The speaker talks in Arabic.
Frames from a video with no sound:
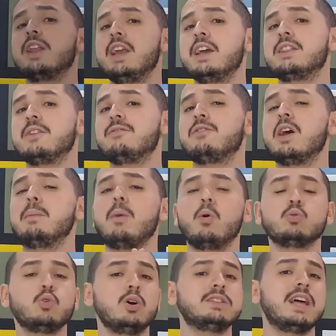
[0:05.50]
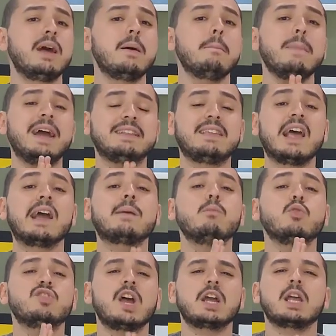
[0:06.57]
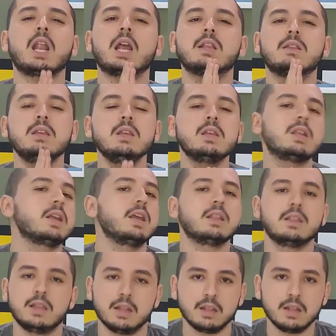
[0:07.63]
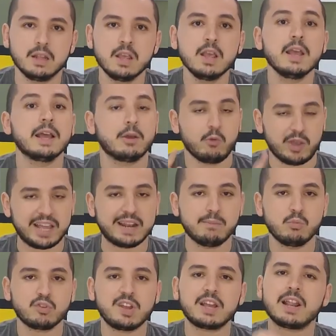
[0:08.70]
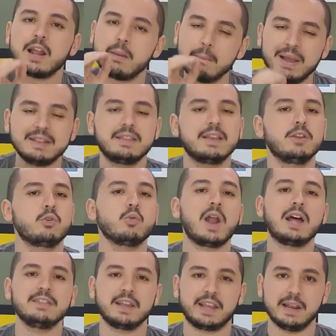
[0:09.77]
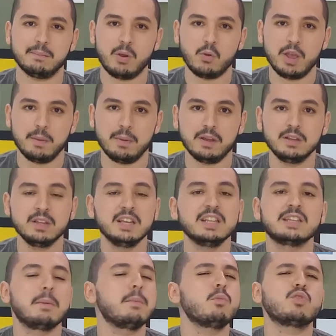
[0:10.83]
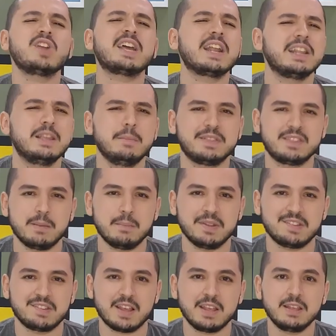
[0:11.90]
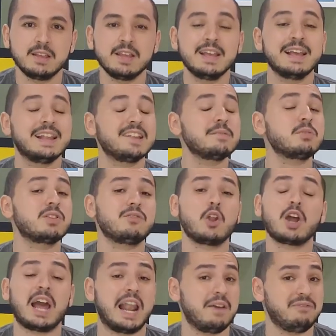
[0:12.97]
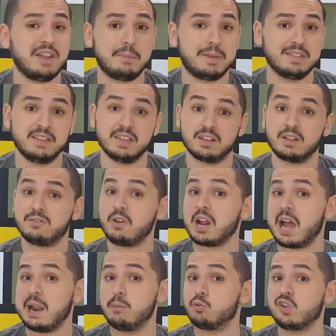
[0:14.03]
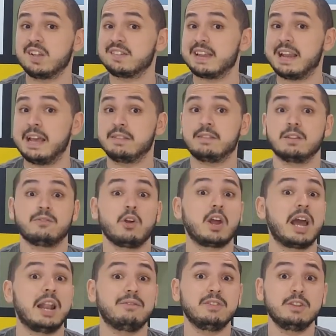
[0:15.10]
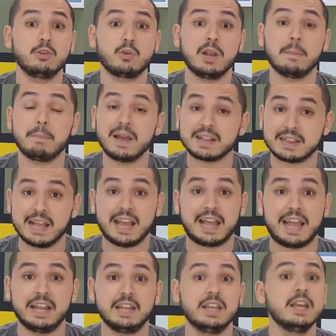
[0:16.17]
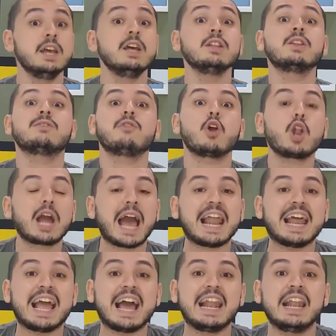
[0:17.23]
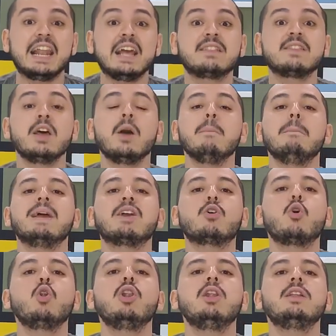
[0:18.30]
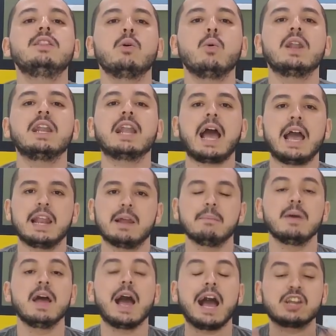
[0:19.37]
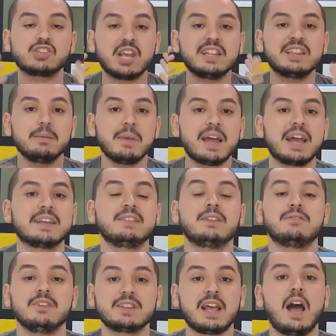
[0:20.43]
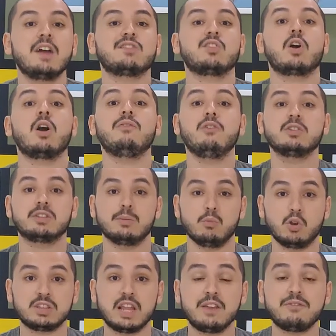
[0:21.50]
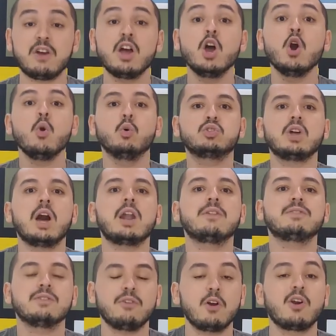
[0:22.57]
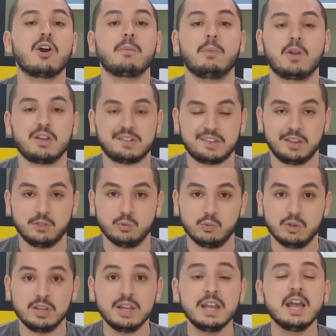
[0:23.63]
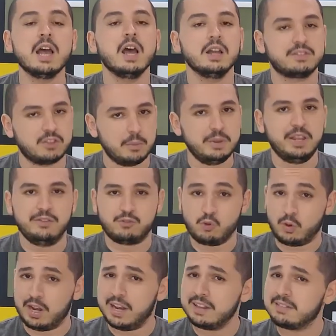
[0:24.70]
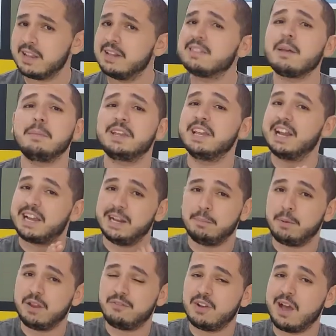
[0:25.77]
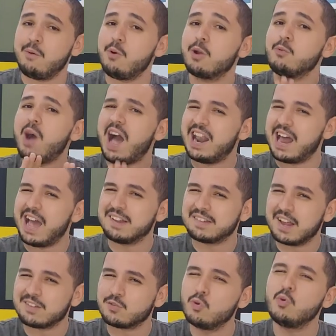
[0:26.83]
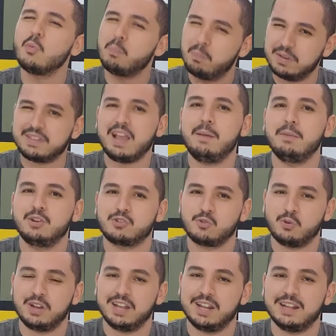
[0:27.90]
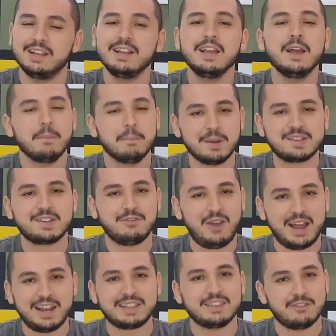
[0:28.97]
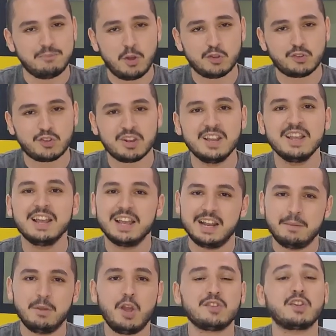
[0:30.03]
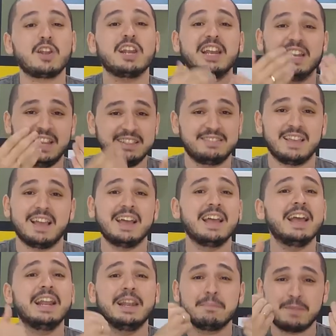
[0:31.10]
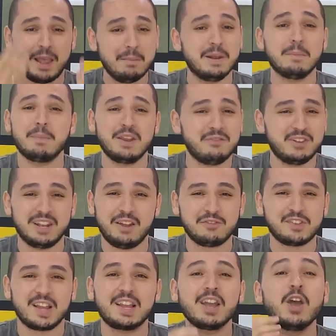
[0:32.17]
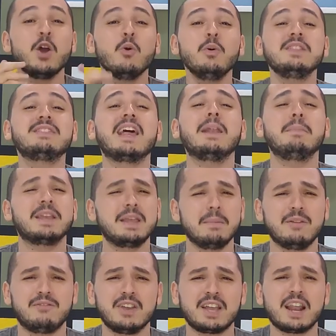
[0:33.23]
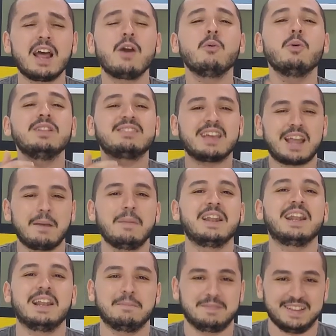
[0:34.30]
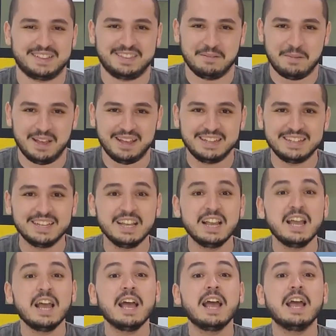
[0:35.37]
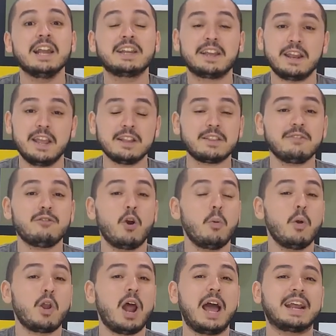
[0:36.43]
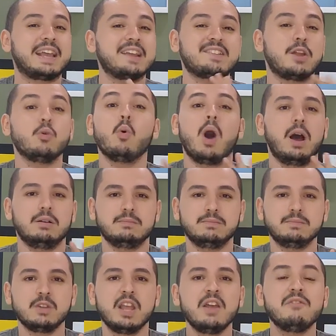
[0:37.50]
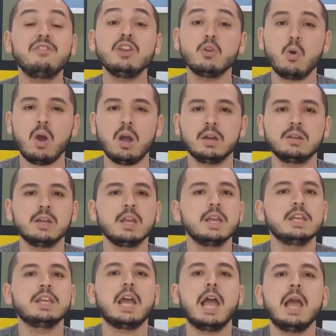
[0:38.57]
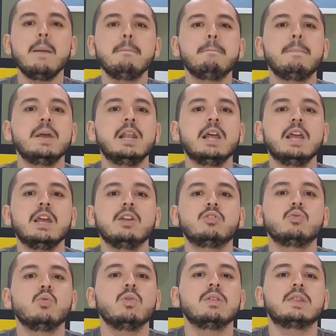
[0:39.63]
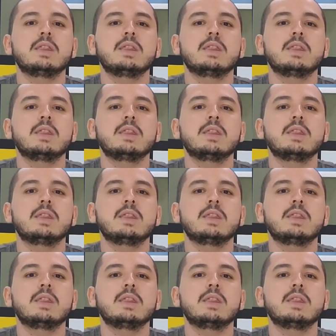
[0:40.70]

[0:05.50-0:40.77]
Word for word: كرييتيف الموضوع ده محتاج مذاكره كتير جدا وغير المذاكره محتاج يكون عندك الموهبه طب المذاكره دي بتتم ازاي لازم تتفرج على افلام كتير تتفرج على مسلسلات تتفرج على فيديو كليبات لاغاني تتفرج على اعلانات من كل دول العالم عشان دماغك تتفتح على الثقافات المختلفه وتعرف تفكر بره الصندوق الطبيعي في شغلانتنا ان انت بيجي لك البريف الاول وعلى اساسه بتعمل الشغلانه بس في حالاتنا في مصر اللي بيحصل ان انت اللي بتعمل بريف لنفسك وانت اللي بتجيب الفكره وانت كمان اللي بتكتبها الكرياتيف عباره عن كذا نوع في نوع يحب الهدوء